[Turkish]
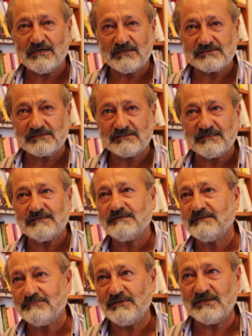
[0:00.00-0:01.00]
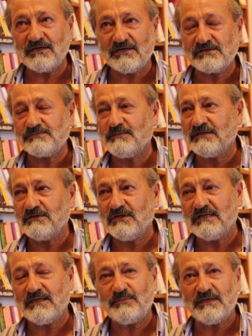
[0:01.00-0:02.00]
arasında bir yarışmada,
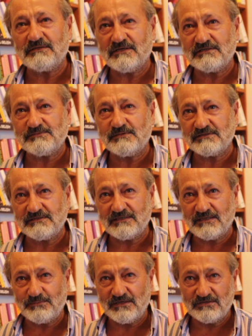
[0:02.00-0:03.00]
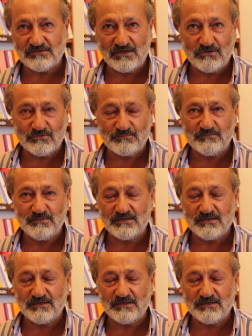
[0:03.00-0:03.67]
edebiyat yarışmasında da bir Avrupa